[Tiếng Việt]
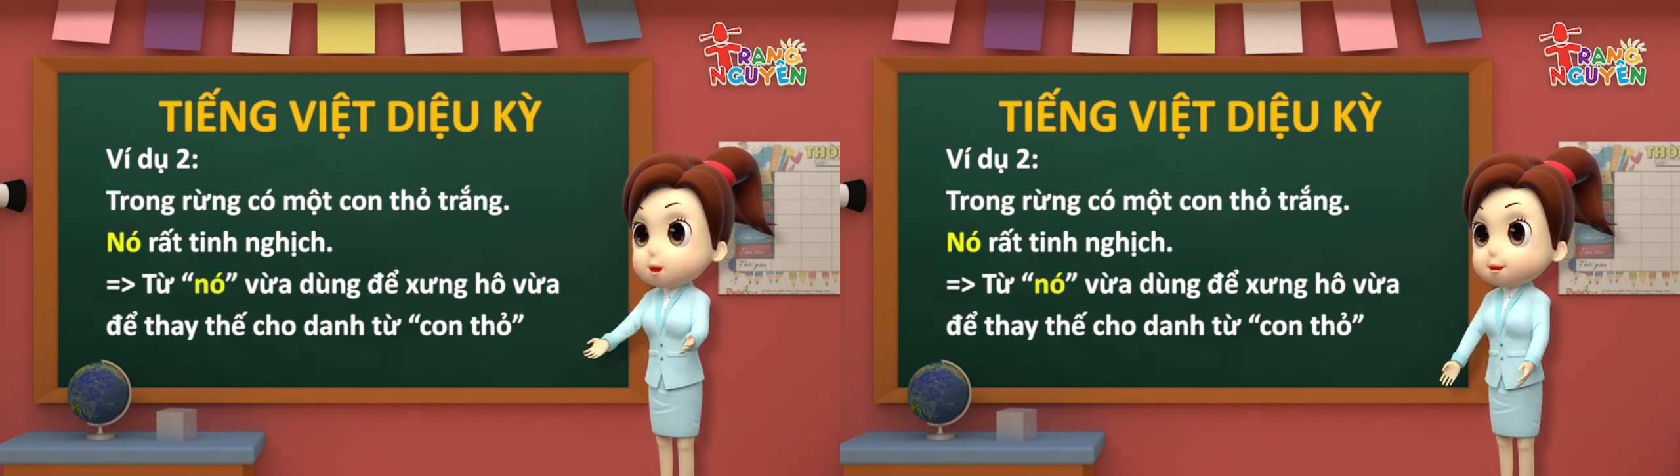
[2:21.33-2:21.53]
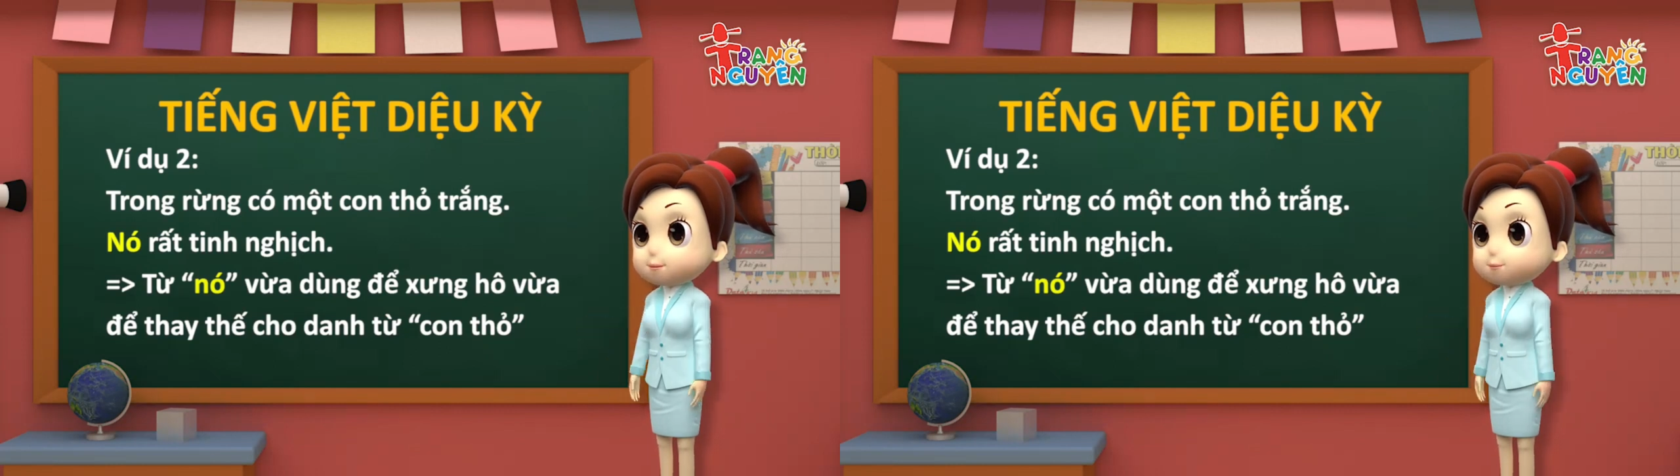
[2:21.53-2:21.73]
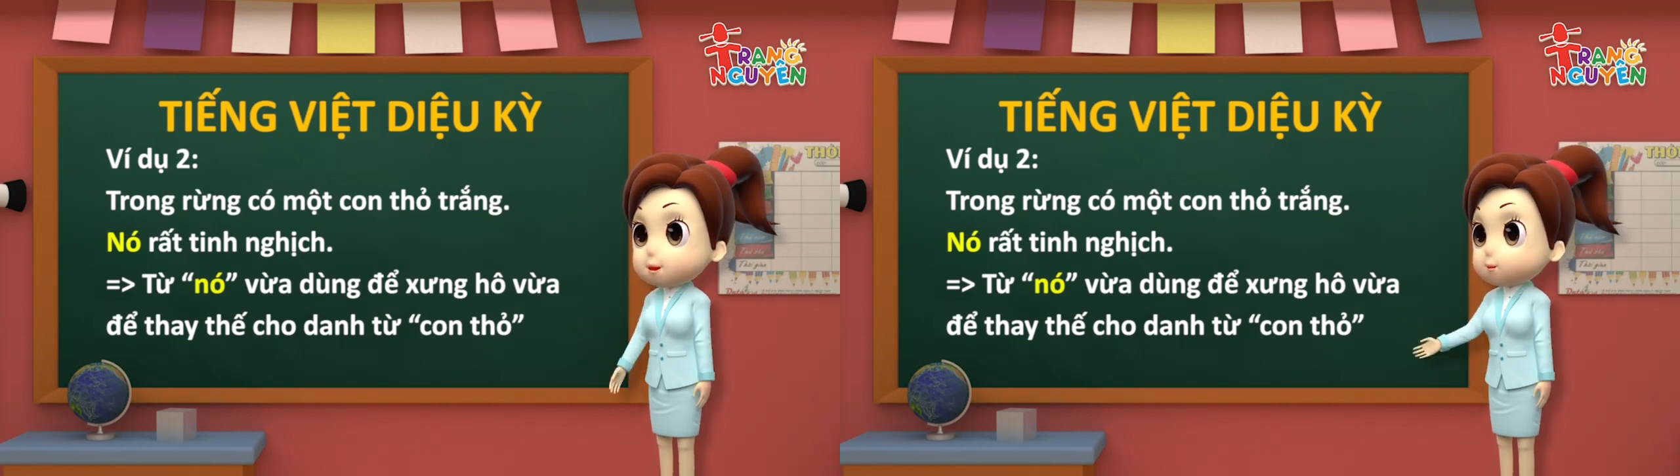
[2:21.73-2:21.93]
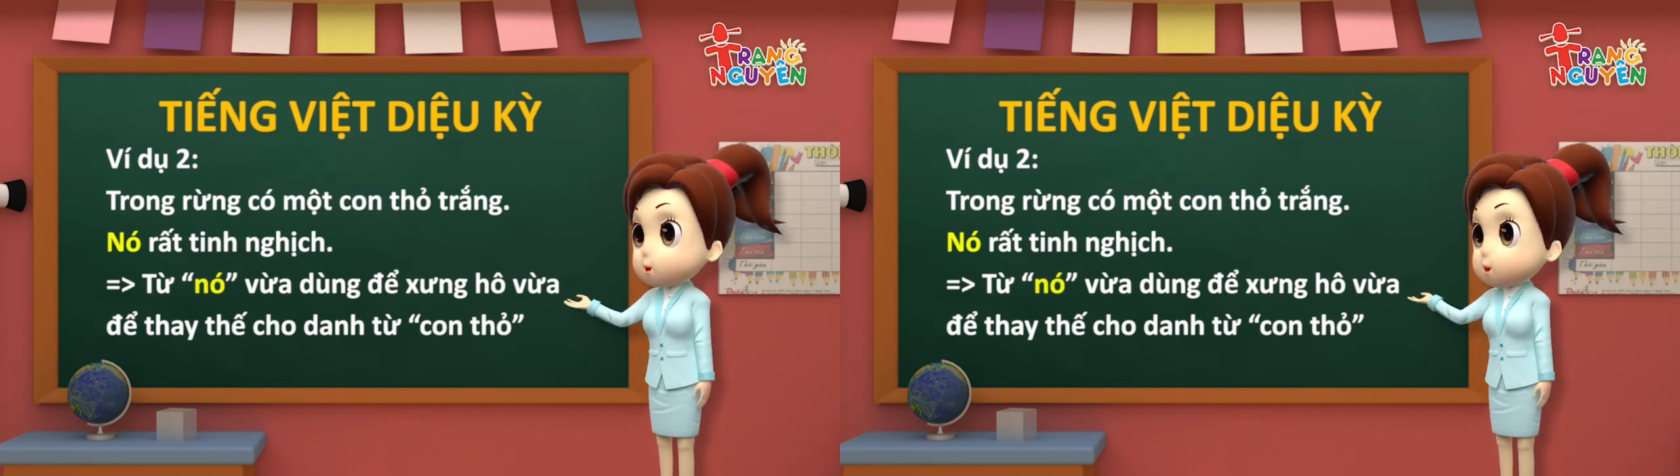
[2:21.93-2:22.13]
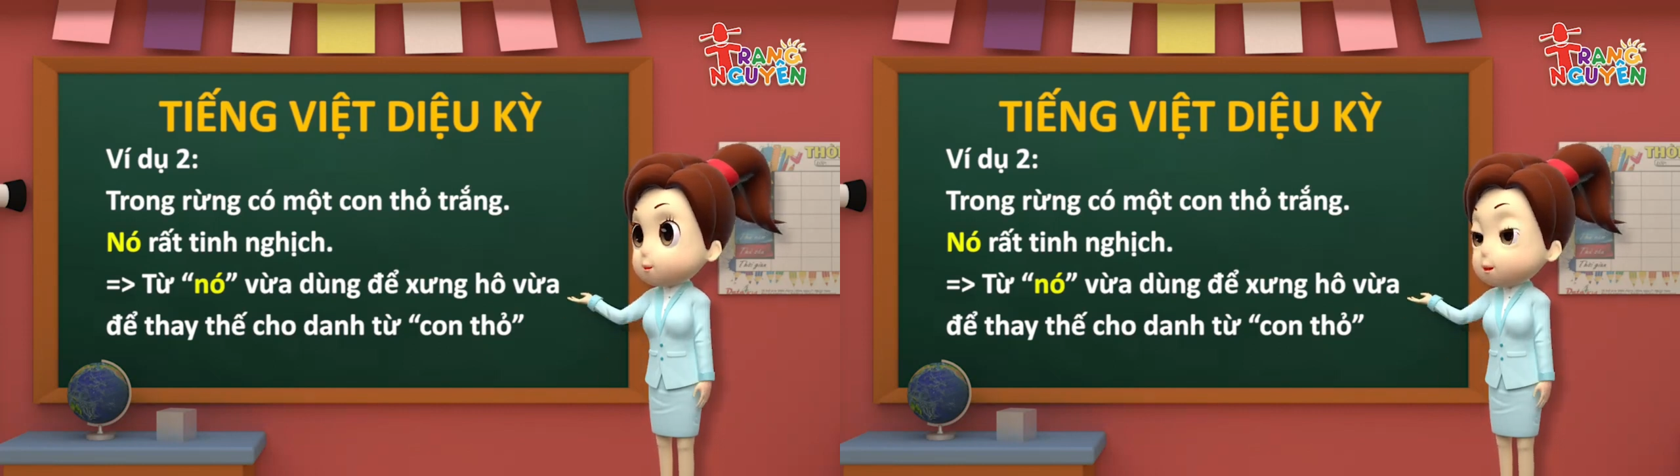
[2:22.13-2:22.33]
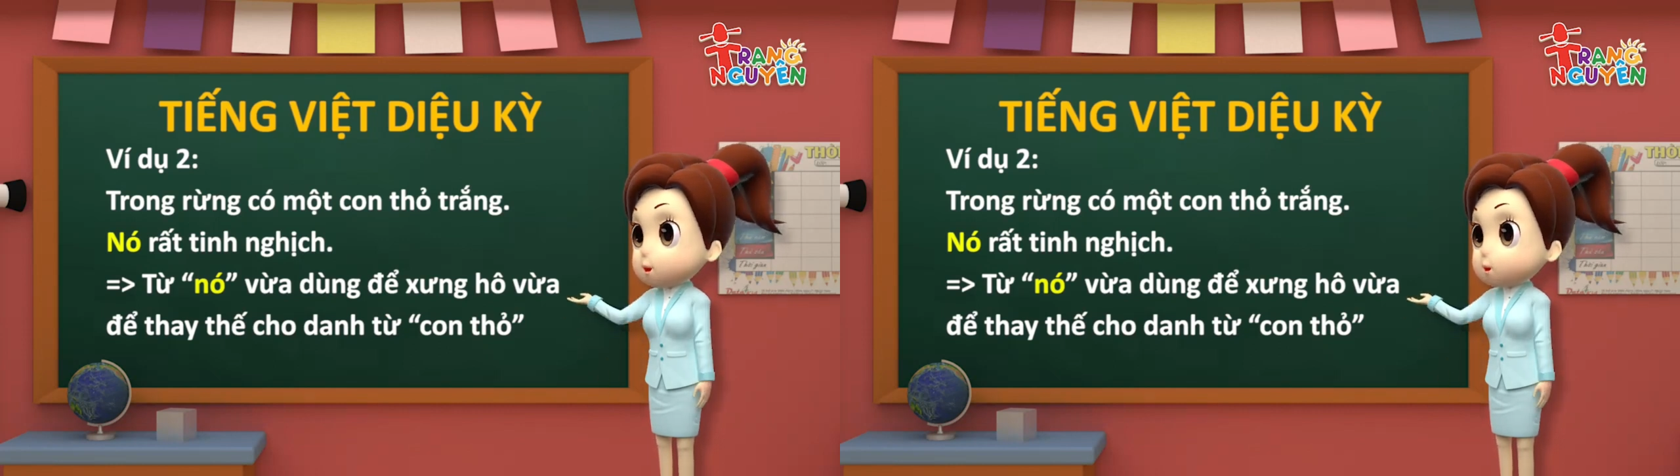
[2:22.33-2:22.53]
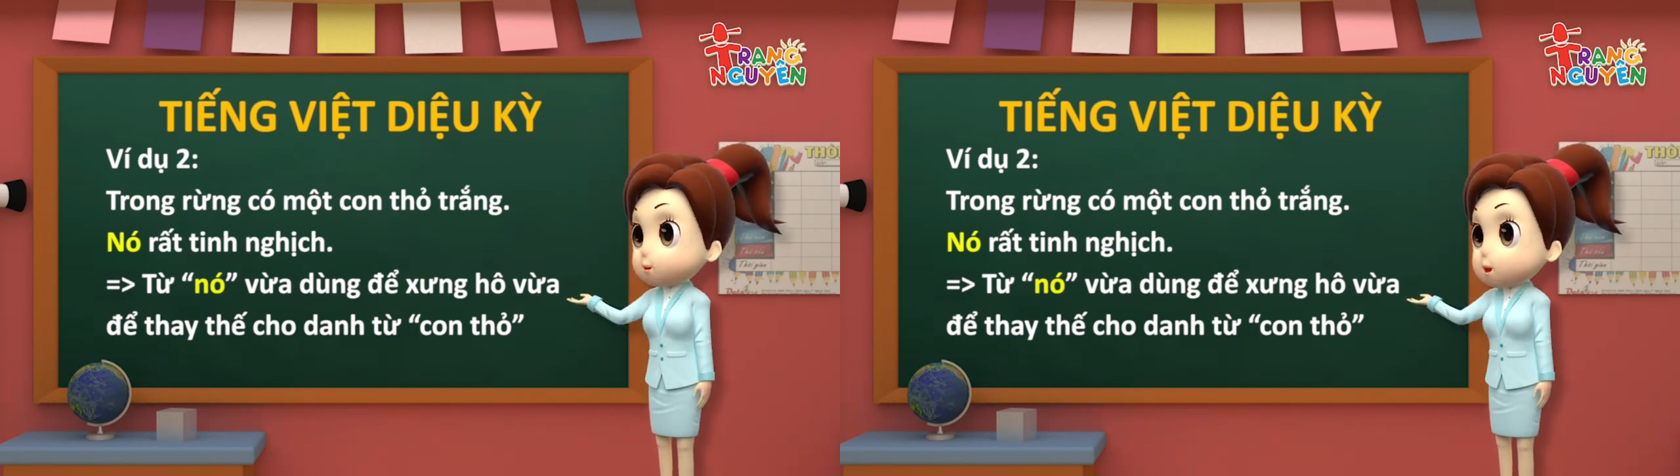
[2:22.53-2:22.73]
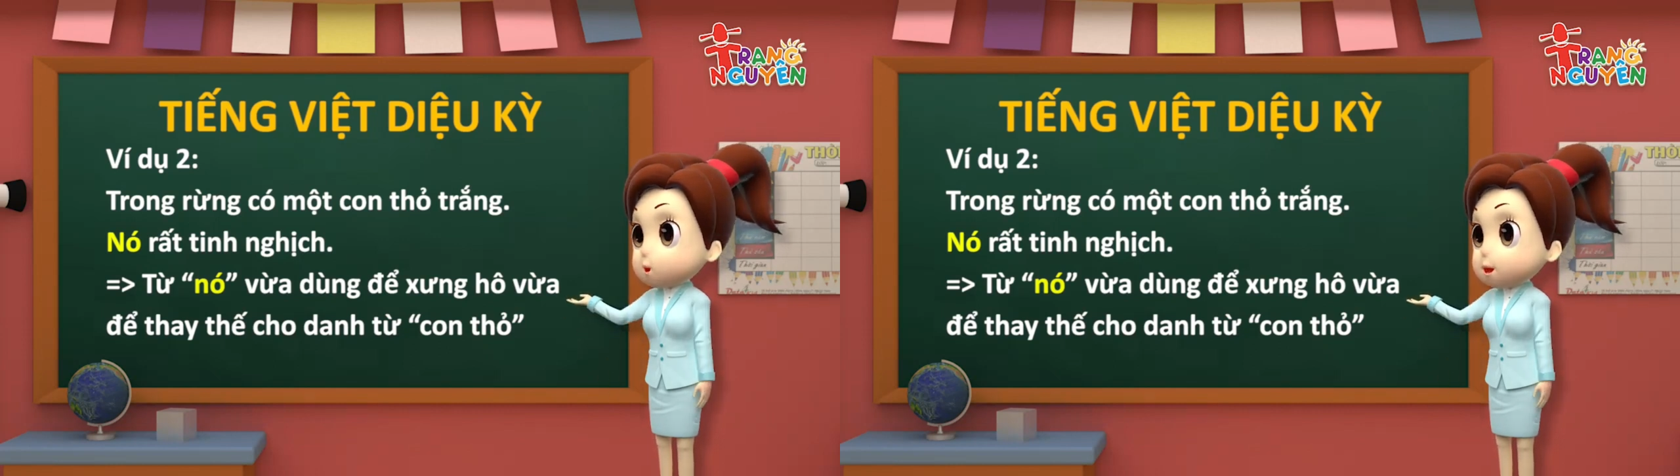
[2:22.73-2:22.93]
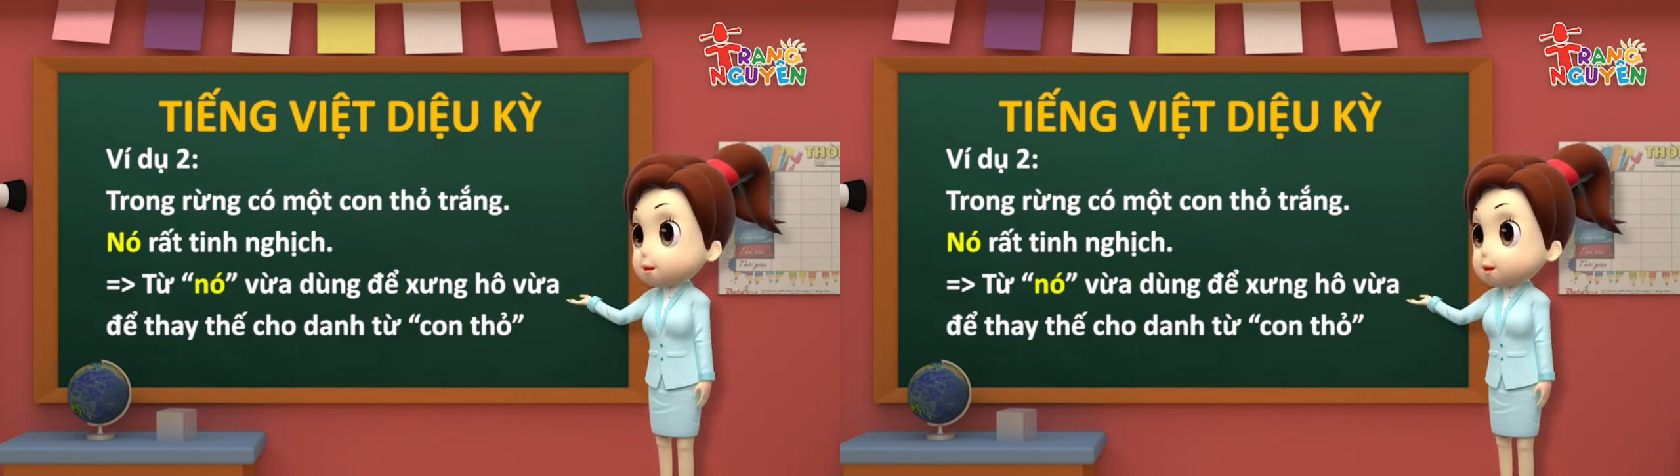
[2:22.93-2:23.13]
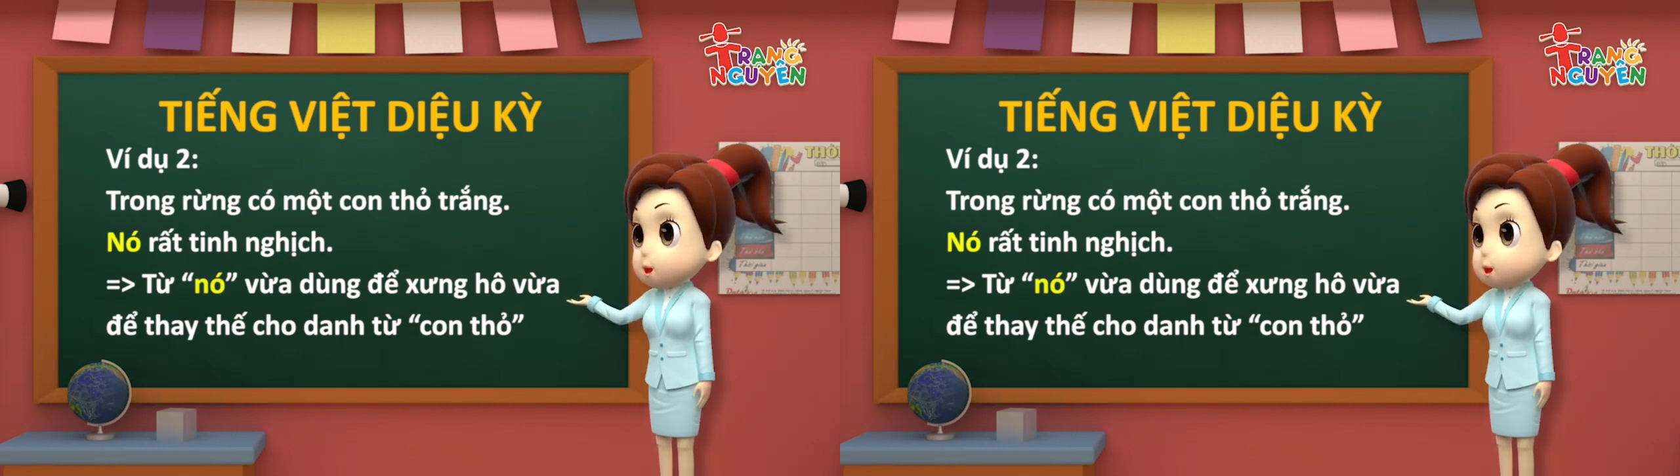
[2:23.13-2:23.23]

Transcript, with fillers: cậu, nó là đại